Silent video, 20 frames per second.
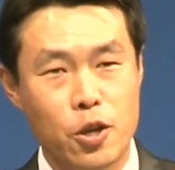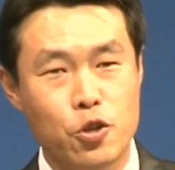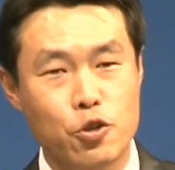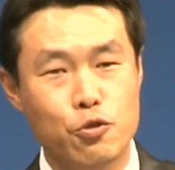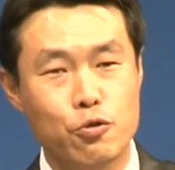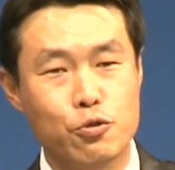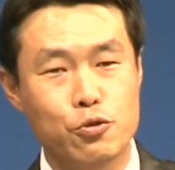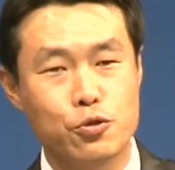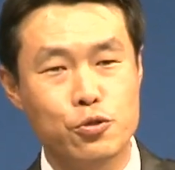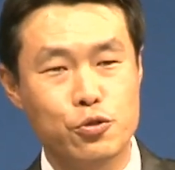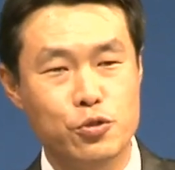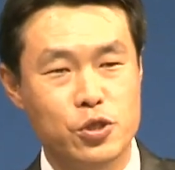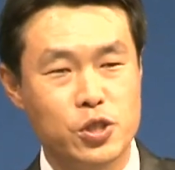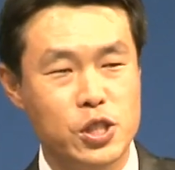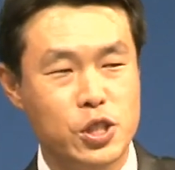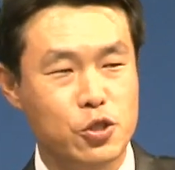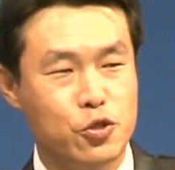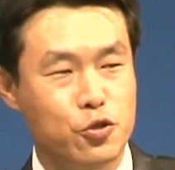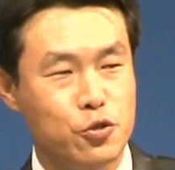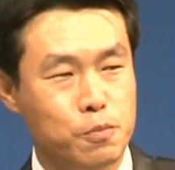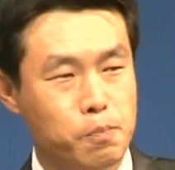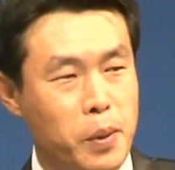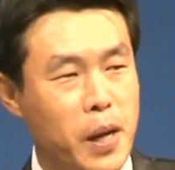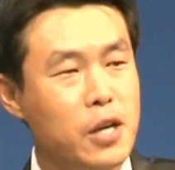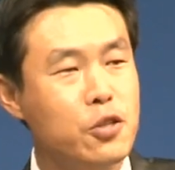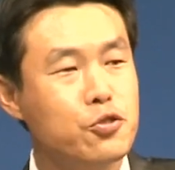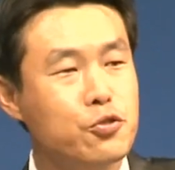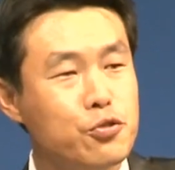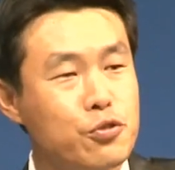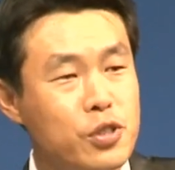육 수, 칠 수,
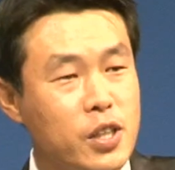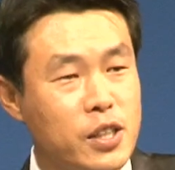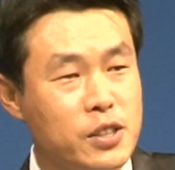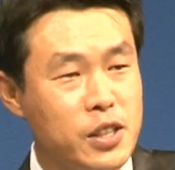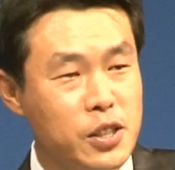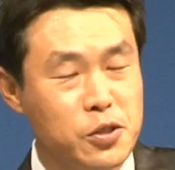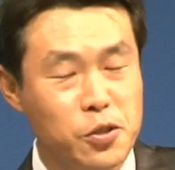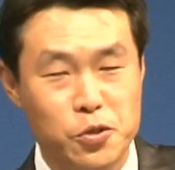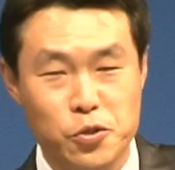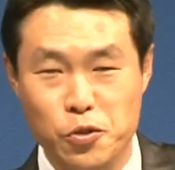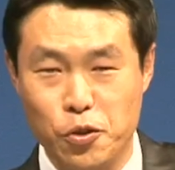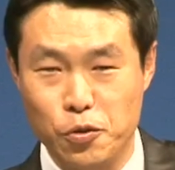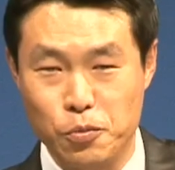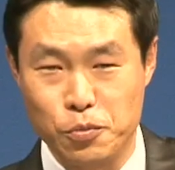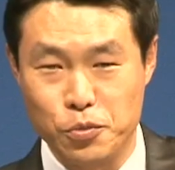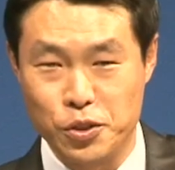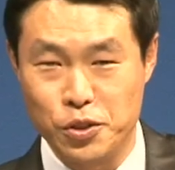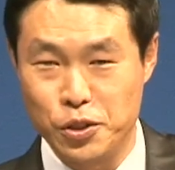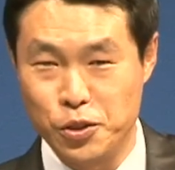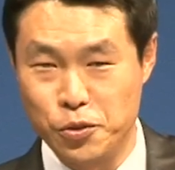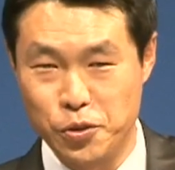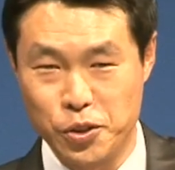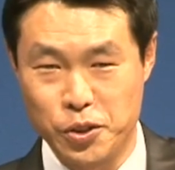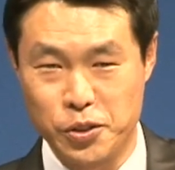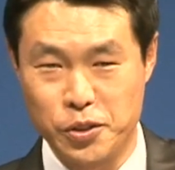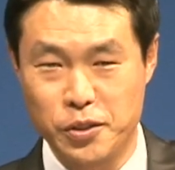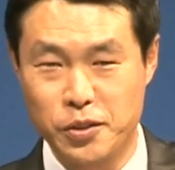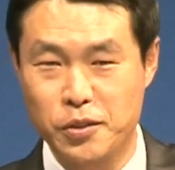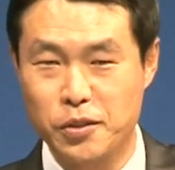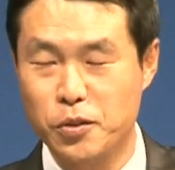팔 수까지 해서 들어온 분들이 우리
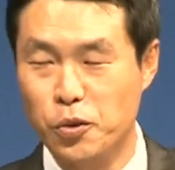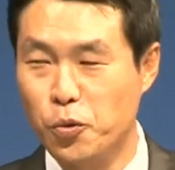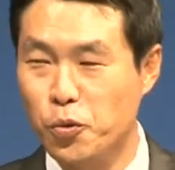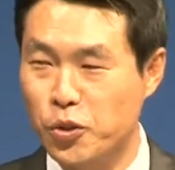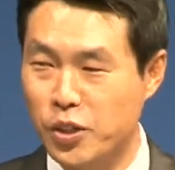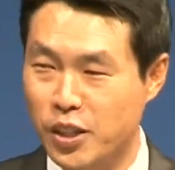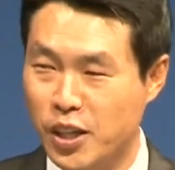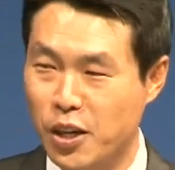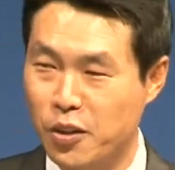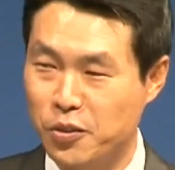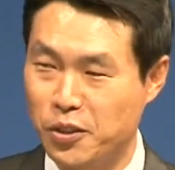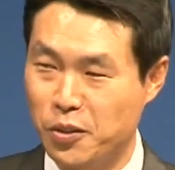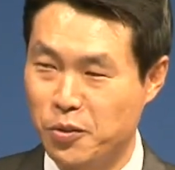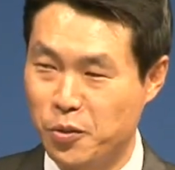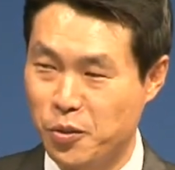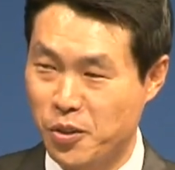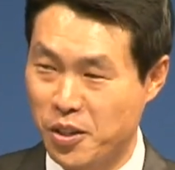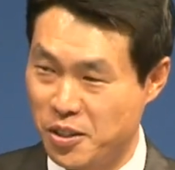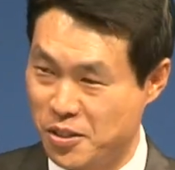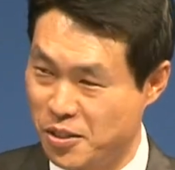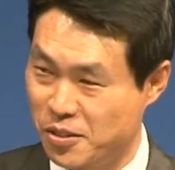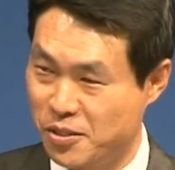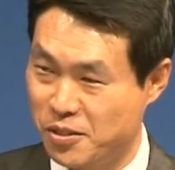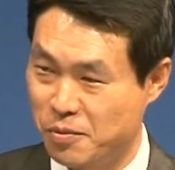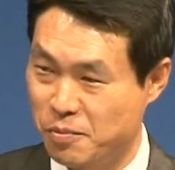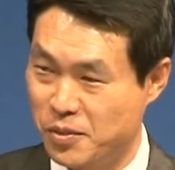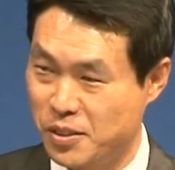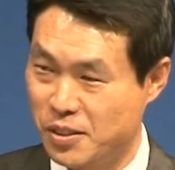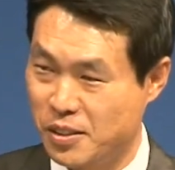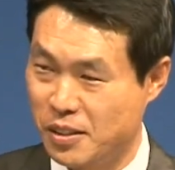동기 가운데도
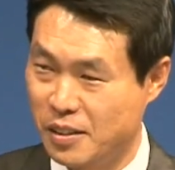계셨습니다.